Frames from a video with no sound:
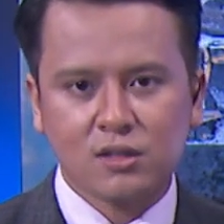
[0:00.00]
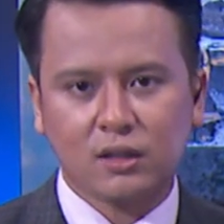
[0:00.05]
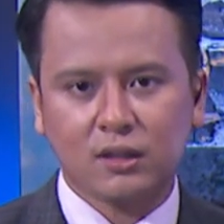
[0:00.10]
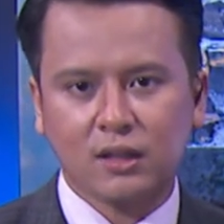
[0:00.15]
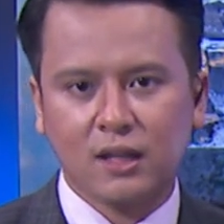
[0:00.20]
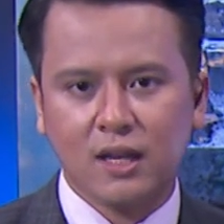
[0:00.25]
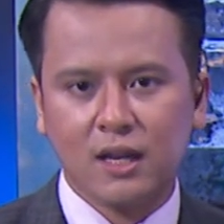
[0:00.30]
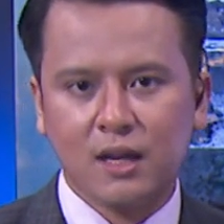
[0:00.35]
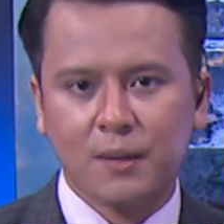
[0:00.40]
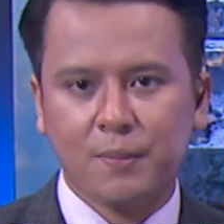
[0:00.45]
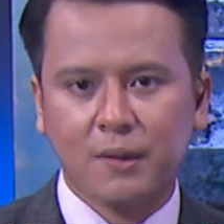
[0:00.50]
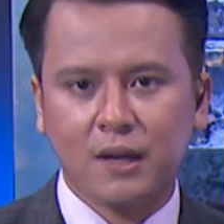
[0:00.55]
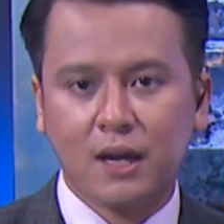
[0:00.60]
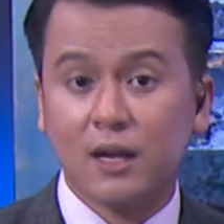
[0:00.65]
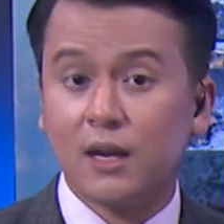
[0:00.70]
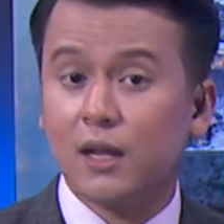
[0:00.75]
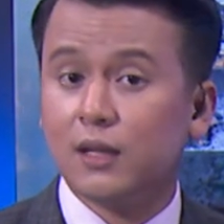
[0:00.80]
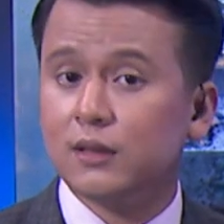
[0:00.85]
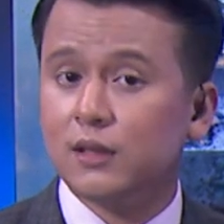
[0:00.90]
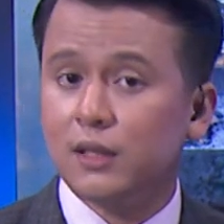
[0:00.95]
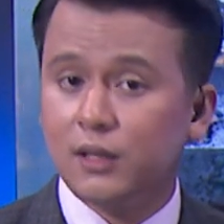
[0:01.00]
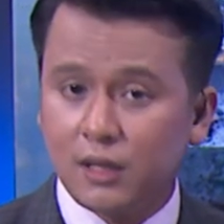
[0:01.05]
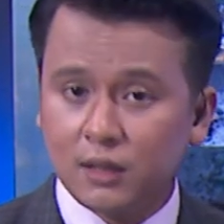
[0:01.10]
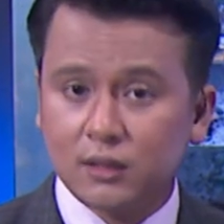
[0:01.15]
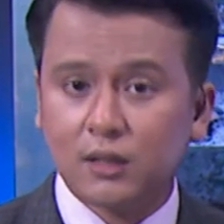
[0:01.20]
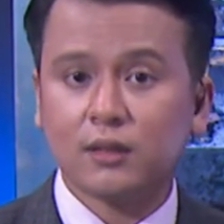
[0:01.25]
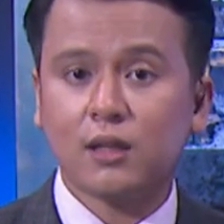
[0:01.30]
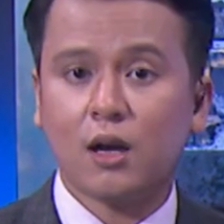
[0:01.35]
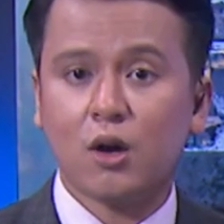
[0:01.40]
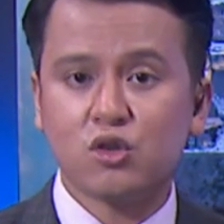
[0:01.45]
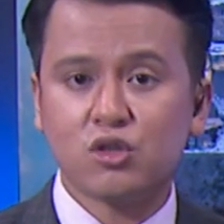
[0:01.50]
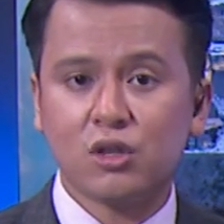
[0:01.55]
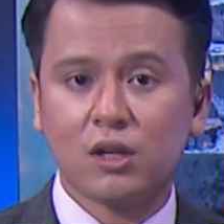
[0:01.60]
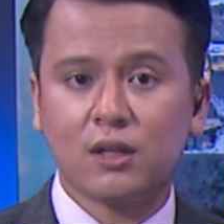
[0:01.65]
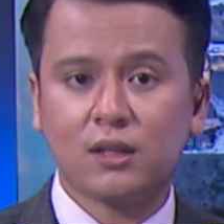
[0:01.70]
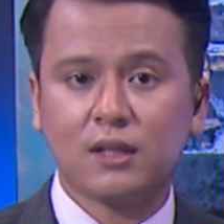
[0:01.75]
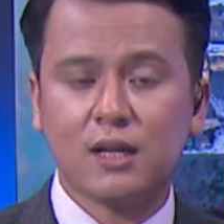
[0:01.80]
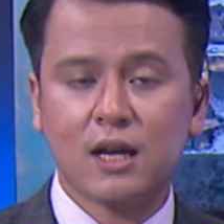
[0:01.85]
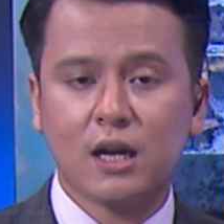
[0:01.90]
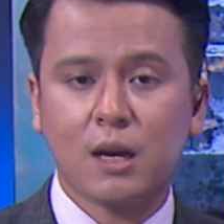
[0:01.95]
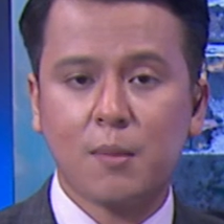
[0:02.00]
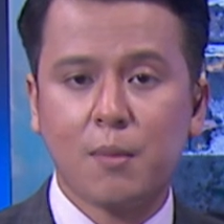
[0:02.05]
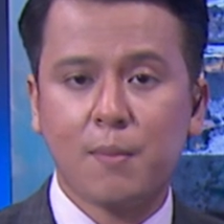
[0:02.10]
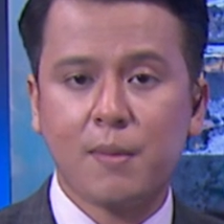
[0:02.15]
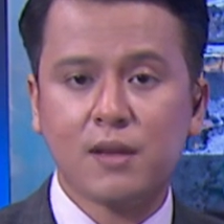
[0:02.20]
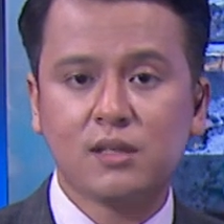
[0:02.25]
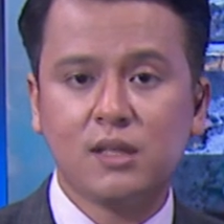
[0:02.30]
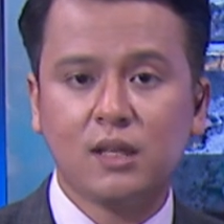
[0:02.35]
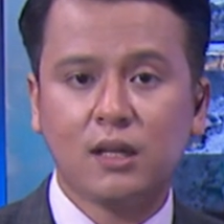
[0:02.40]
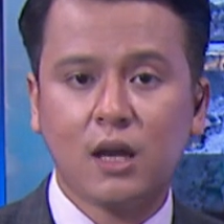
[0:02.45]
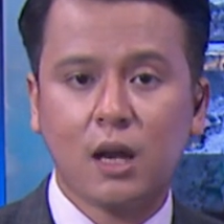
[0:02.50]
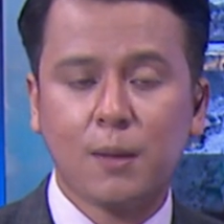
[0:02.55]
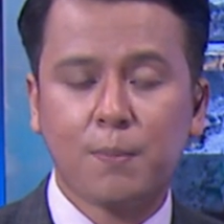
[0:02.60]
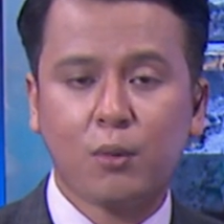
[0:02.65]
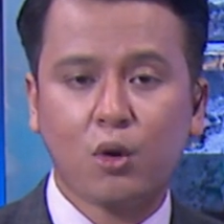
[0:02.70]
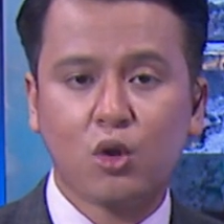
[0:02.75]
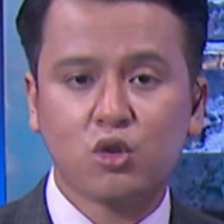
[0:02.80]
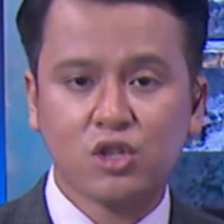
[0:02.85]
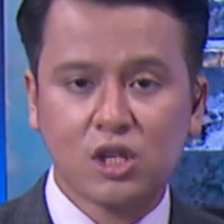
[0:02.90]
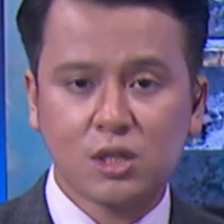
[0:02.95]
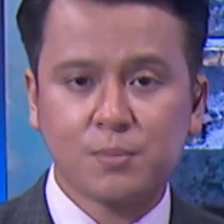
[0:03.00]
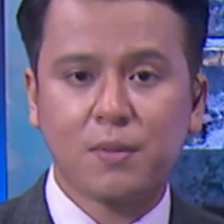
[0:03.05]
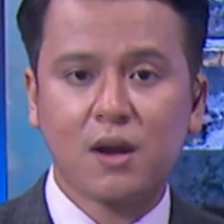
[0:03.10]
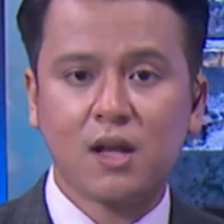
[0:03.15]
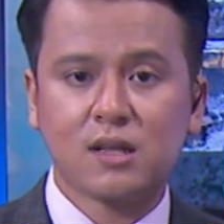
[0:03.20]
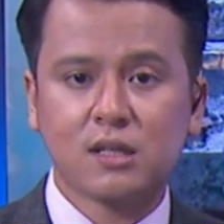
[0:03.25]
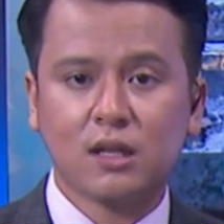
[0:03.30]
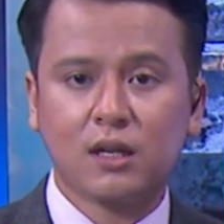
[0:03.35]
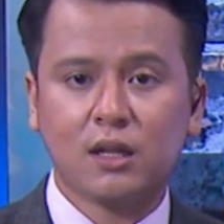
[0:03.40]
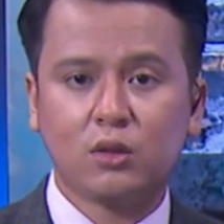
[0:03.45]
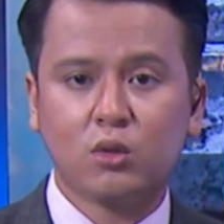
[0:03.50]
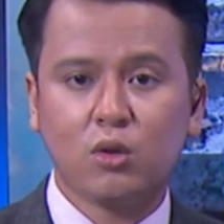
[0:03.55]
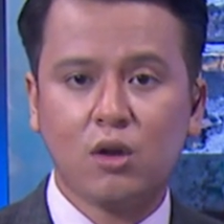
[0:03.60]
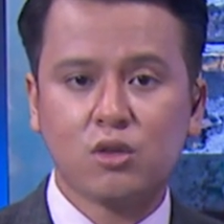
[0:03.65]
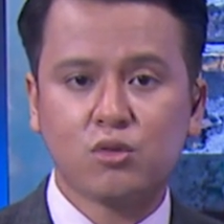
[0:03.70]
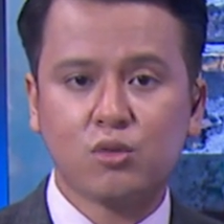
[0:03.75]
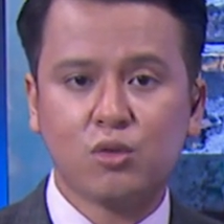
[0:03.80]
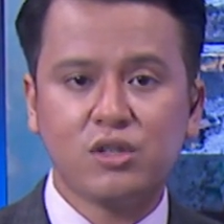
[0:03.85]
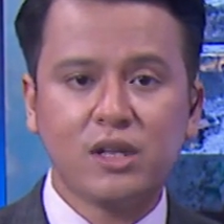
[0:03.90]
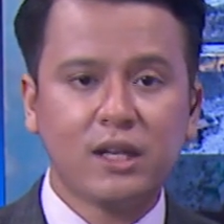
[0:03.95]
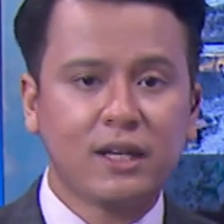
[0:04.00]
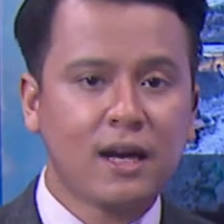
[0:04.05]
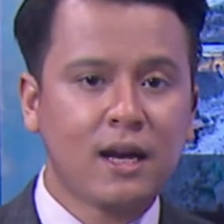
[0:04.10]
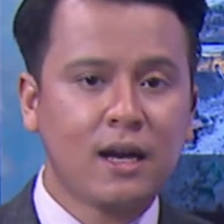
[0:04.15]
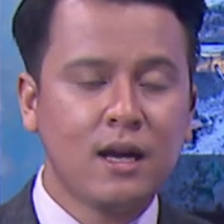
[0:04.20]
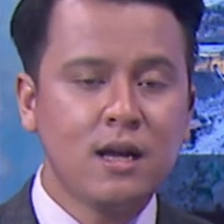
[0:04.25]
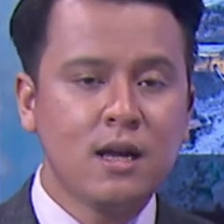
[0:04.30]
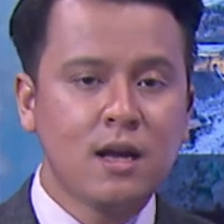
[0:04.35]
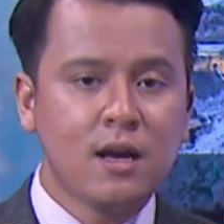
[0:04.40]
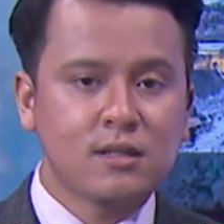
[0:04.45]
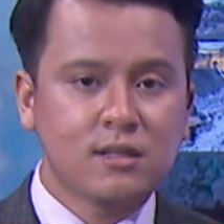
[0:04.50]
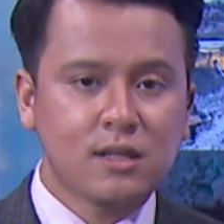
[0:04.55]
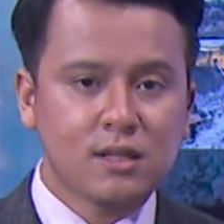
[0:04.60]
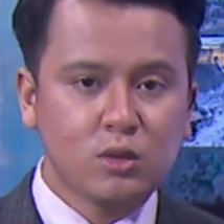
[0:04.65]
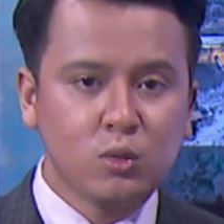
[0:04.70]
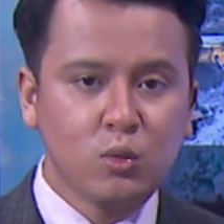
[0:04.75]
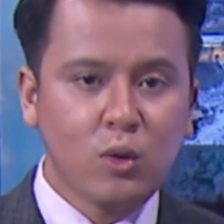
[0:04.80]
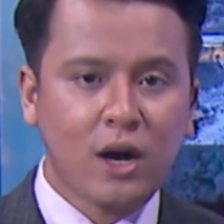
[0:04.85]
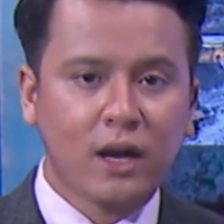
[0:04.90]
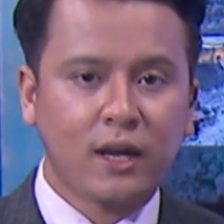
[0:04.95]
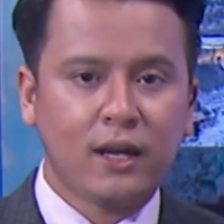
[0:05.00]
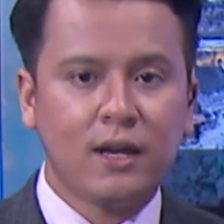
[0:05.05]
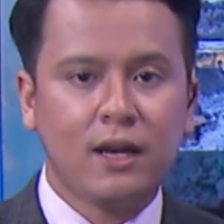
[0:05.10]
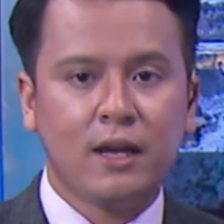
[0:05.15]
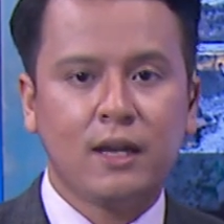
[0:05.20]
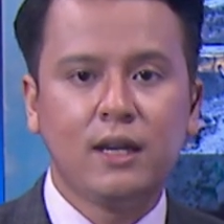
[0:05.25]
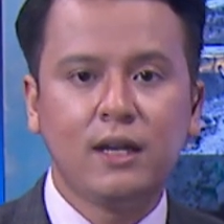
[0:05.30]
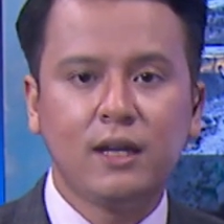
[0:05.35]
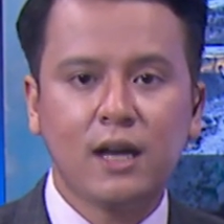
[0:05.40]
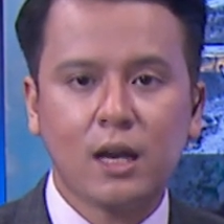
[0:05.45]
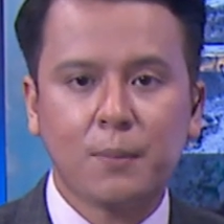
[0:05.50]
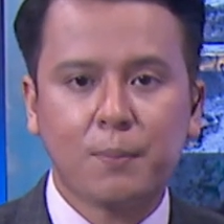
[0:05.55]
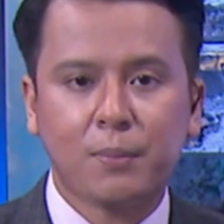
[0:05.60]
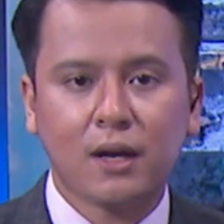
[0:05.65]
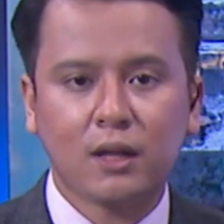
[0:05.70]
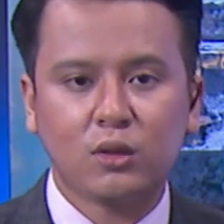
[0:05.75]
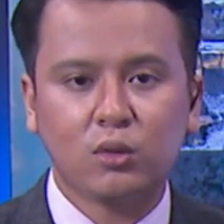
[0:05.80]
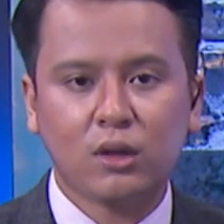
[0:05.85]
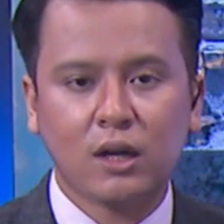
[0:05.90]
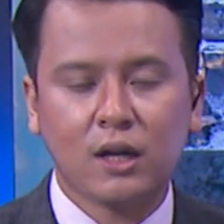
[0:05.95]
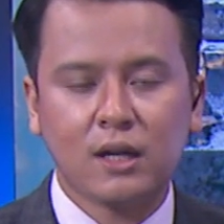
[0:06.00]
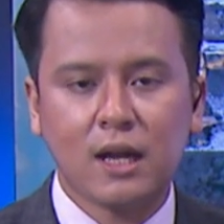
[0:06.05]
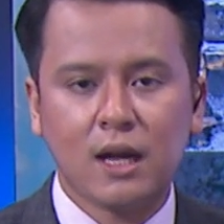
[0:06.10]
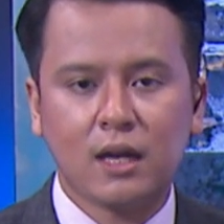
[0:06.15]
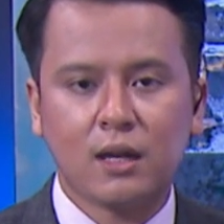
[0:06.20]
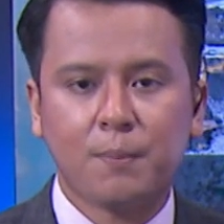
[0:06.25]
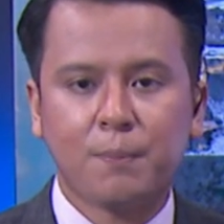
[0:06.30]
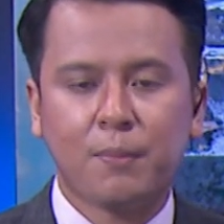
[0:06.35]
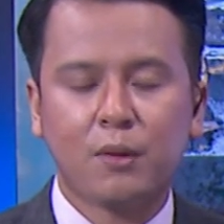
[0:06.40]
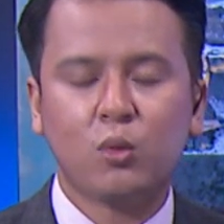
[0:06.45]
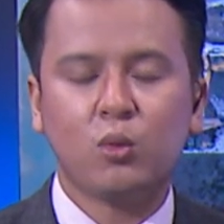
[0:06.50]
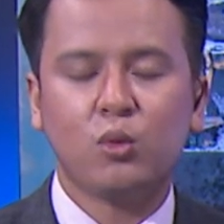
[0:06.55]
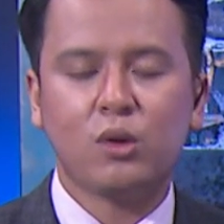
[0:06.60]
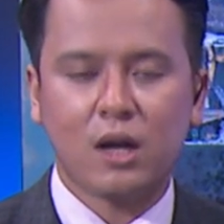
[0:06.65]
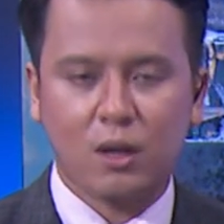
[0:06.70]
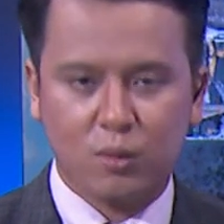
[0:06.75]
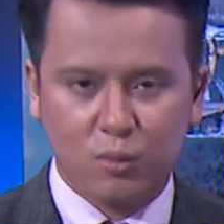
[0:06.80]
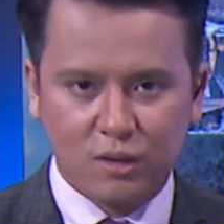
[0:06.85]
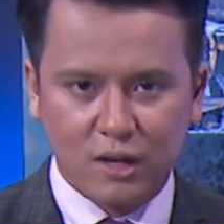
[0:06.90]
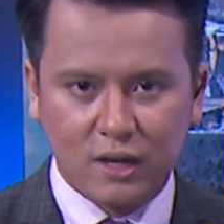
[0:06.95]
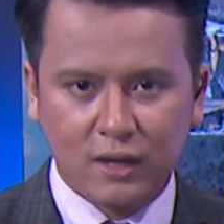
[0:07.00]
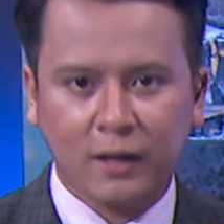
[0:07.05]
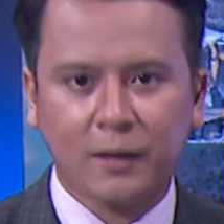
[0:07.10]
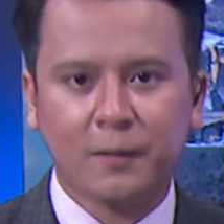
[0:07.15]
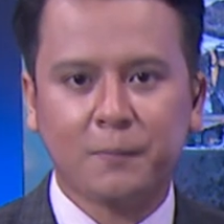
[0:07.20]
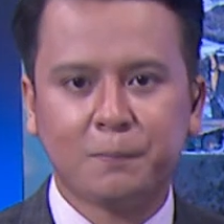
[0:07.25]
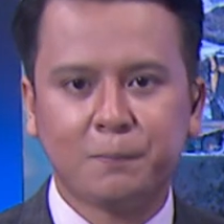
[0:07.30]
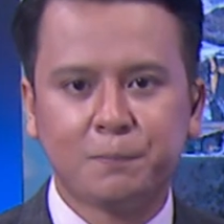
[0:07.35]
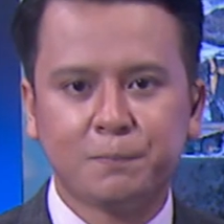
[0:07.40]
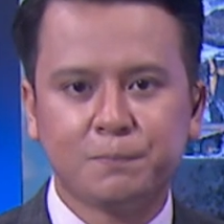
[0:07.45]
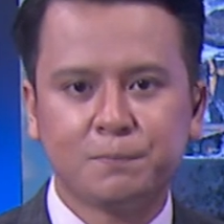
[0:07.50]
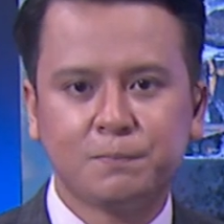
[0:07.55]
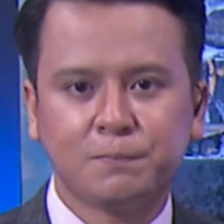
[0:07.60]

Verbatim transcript: setelah Pengadilan Tinggi Tata Usaha Negara memastikan proses pelaksanaan tugas OJK sesuai dengan peraturan dan perundang-undangan.